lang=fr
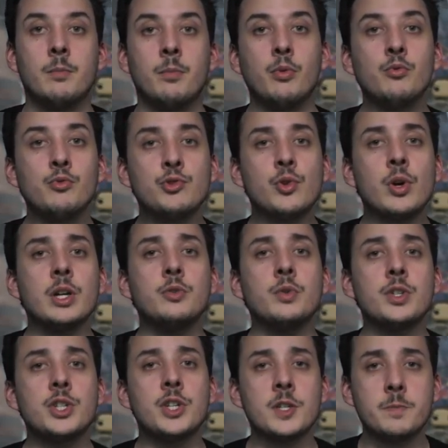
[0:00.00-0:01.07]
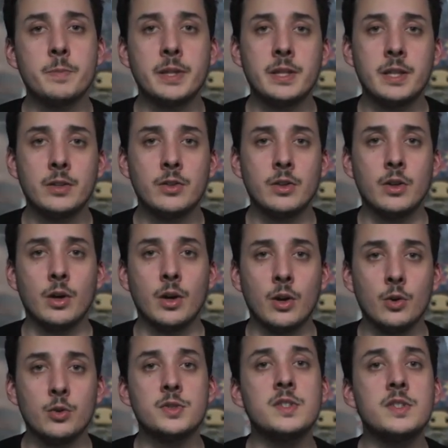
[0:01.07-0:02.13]
Bonjour à toi, cher spectateur.
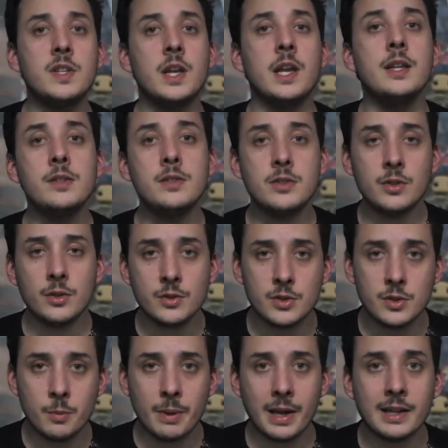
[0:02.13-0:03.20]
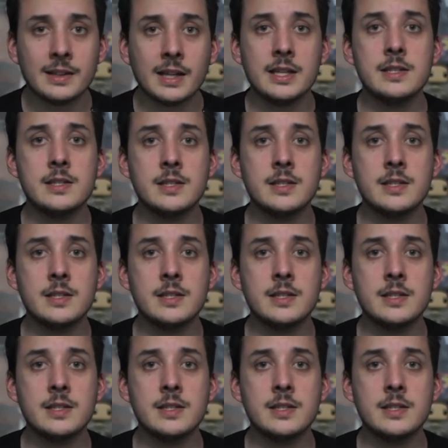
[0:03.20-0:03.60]
Los Silencios de Béatrice